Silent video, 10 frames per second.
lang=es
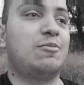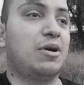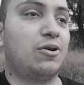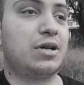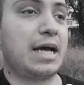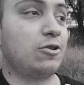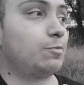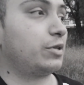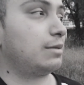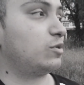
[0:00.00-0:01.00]
A lo mejor ya
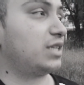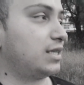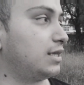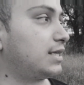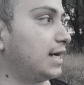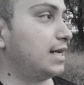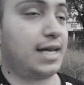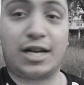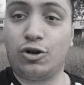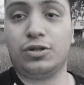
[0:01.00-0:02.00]
nos podremos adentrar
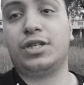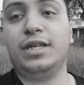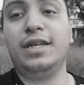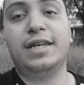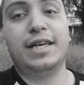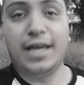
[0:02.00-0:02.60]
en la noche.